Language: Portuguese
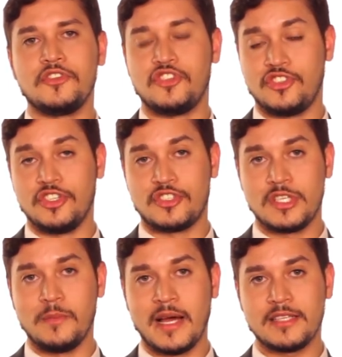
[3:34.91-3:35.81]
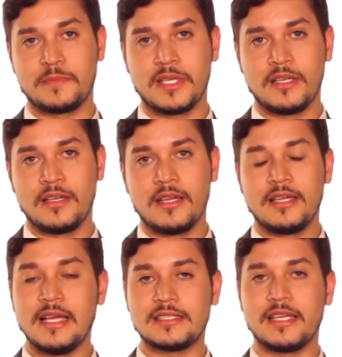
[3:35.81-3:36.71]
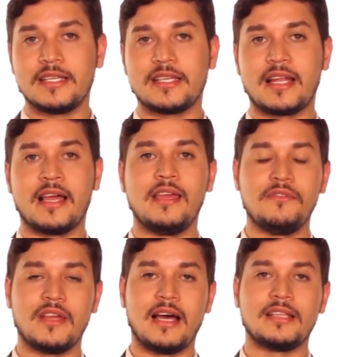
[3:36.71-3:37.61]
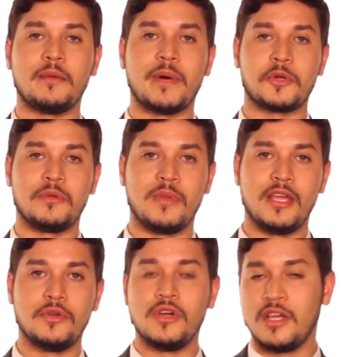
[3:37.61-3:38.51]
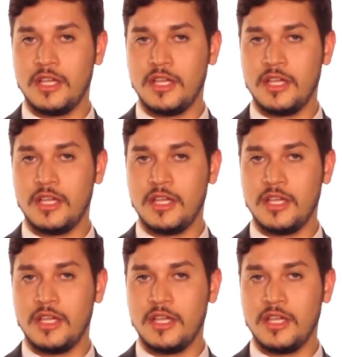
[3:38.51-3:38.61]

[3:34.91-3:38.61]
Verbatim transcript: digite seu MASP e a senha será reenviada para o e-mail